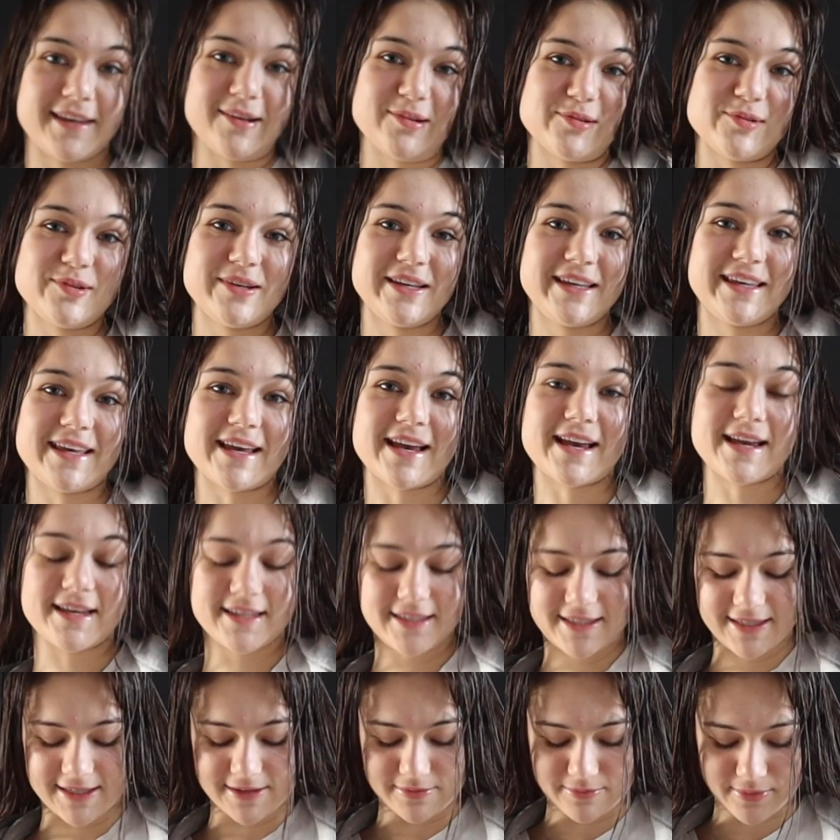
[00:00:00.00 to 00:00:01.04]
les gars,
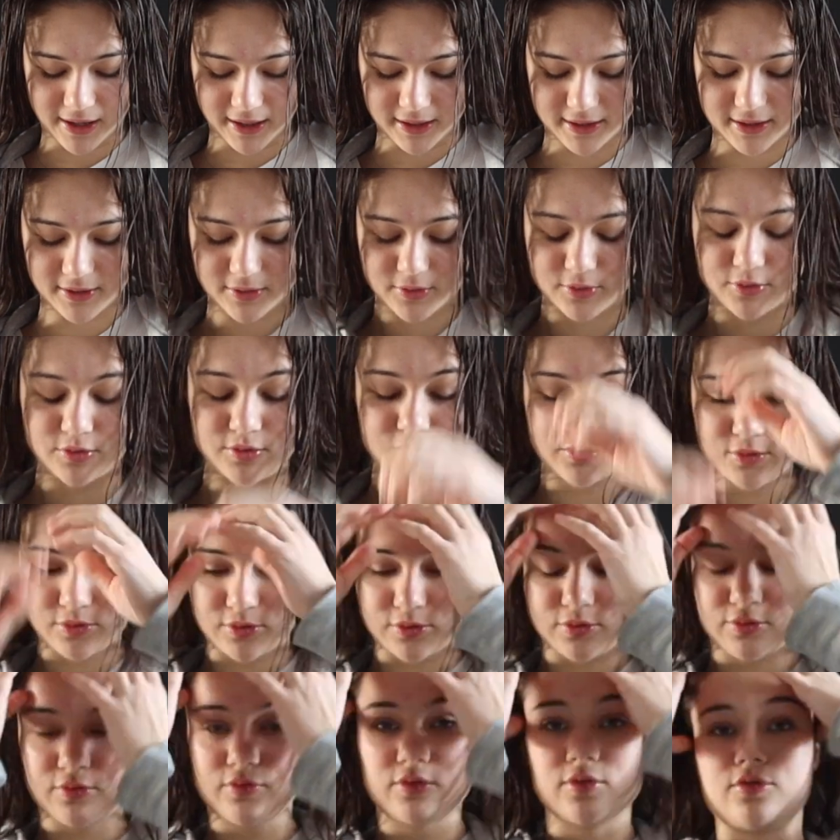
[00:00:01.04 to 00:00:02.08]
c'est Marie. Aujourd'hui, on se
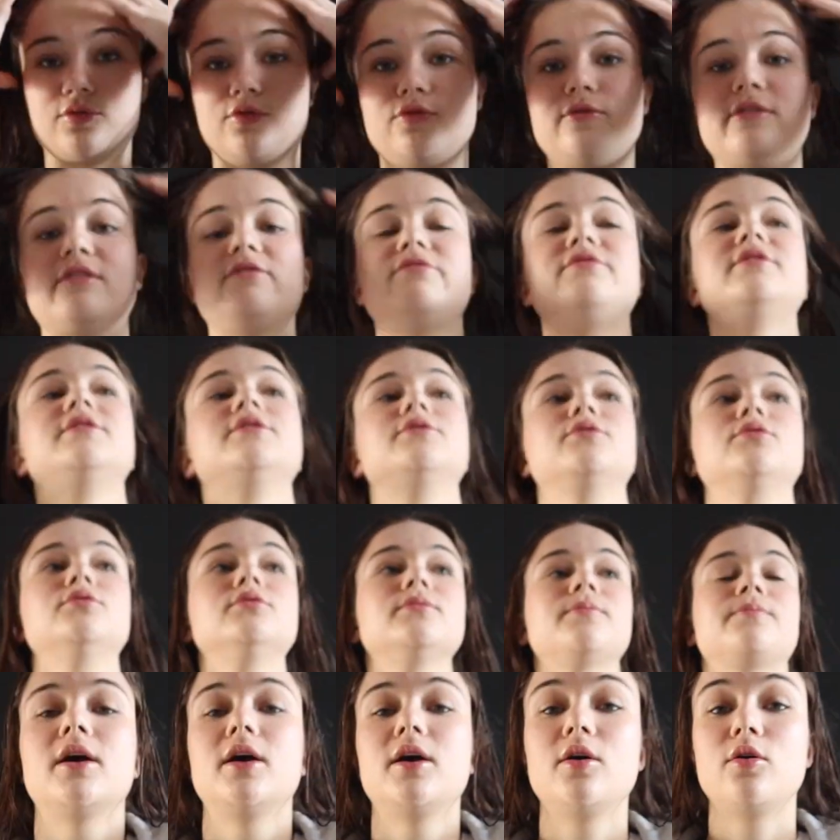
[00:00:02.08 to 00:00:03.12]
retrouve dans une nouvelle
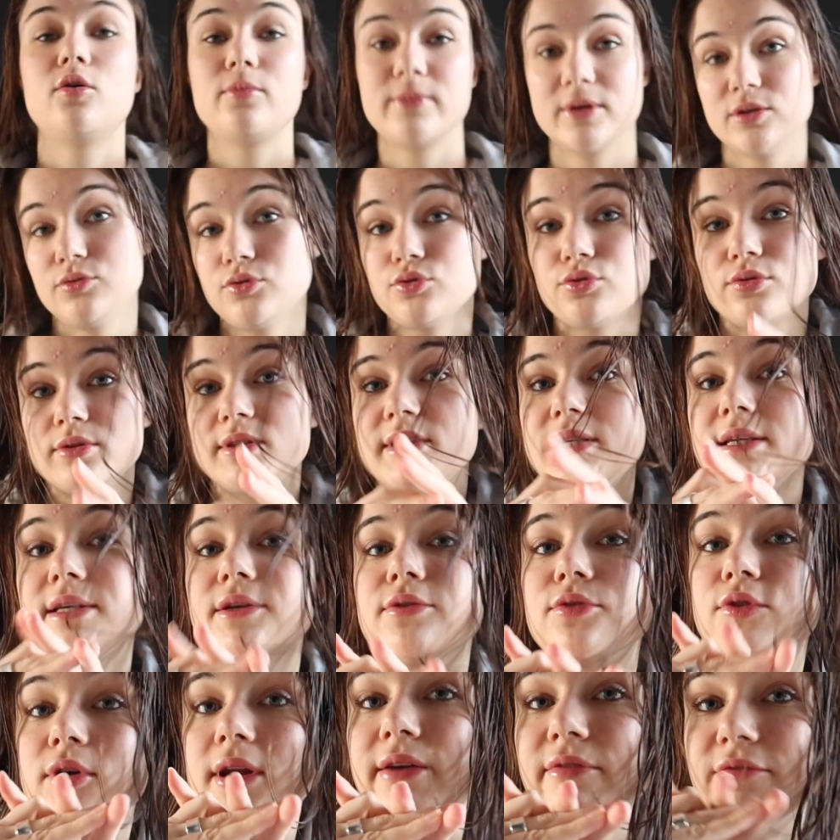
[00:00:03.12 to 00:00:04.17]
vidéo. On m'a toujours dit
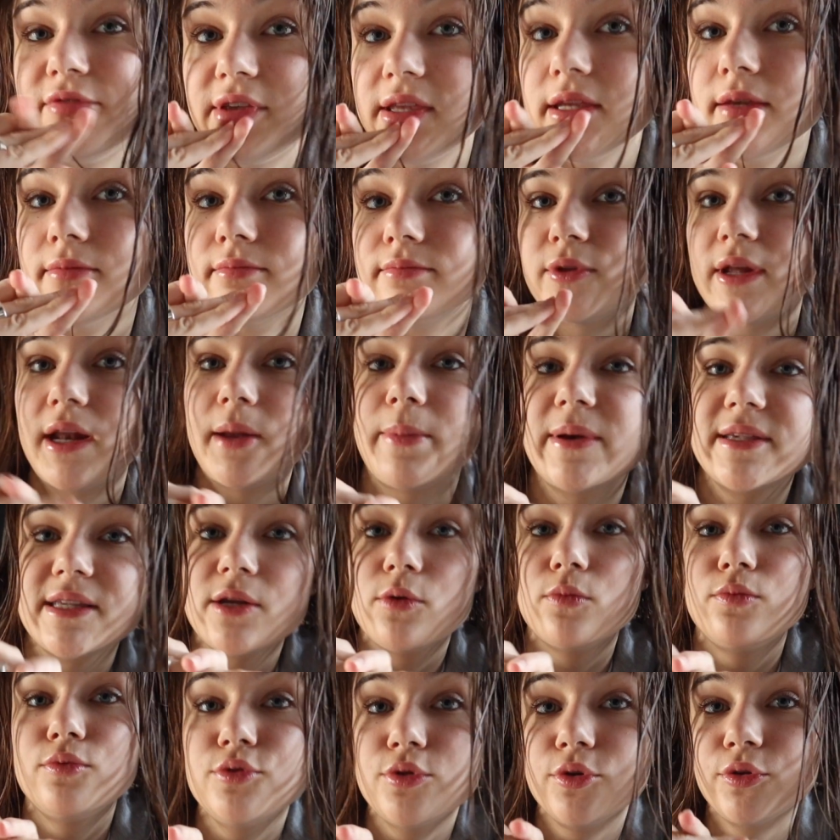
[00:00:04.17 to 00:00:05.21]
que dans la vie, on allait passer
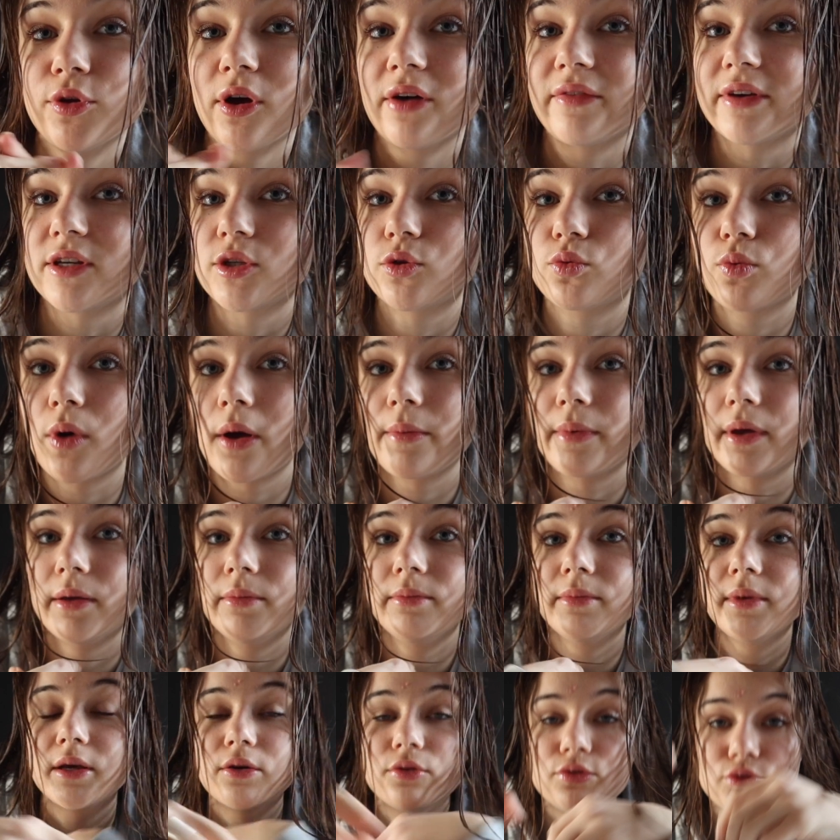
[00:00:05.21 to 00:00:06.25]
le plus de temps avec
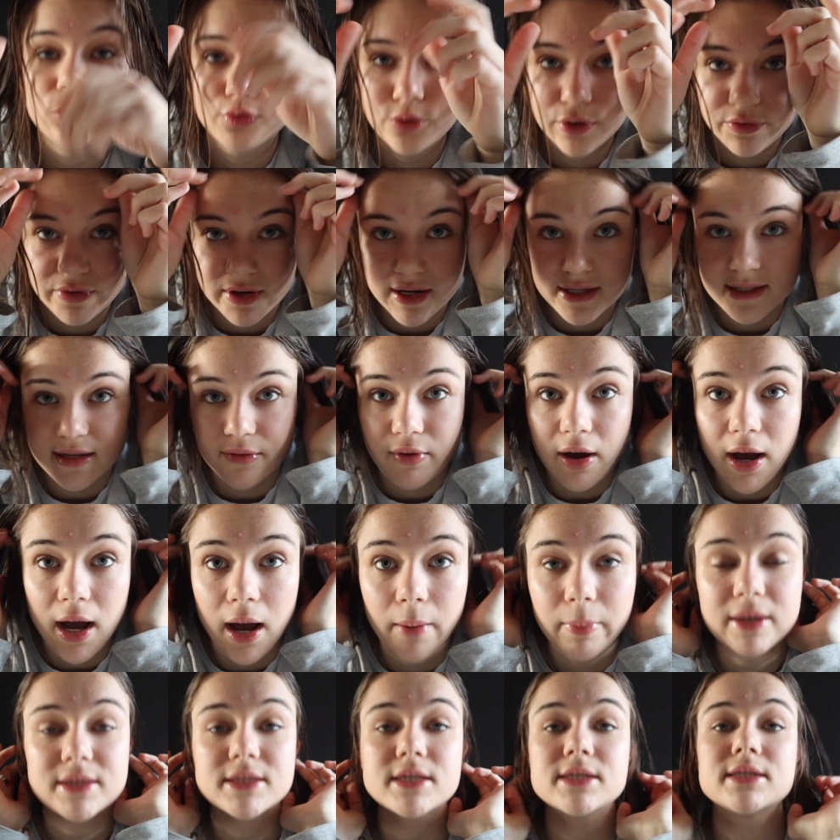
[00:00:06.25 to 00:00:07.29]
soi-même et que du coup, il fallait savoir
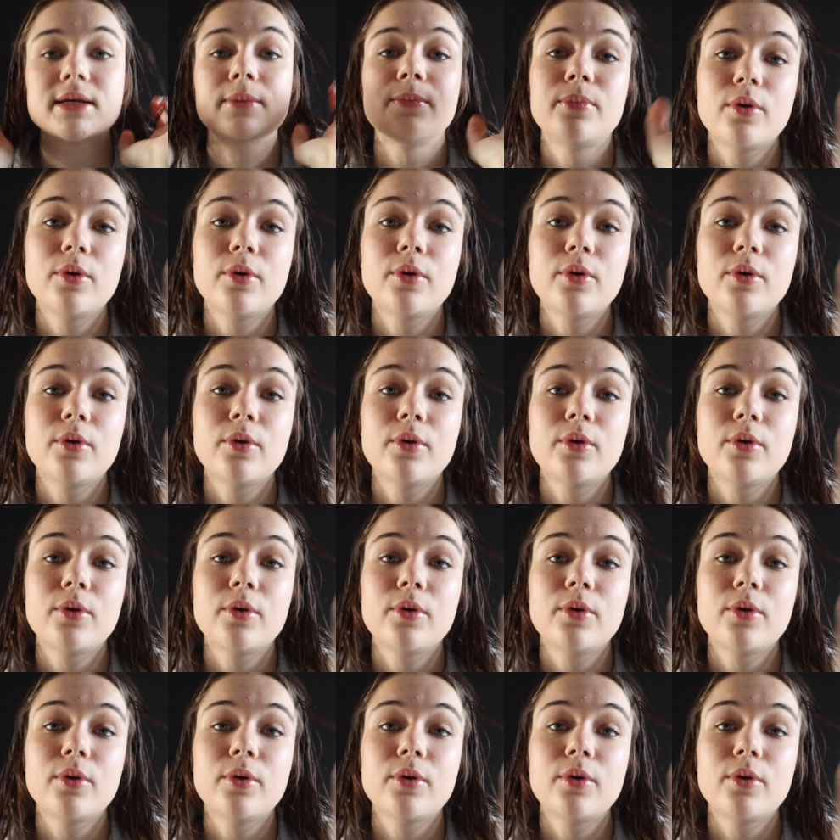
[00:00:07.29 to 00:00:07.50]
apprécier sa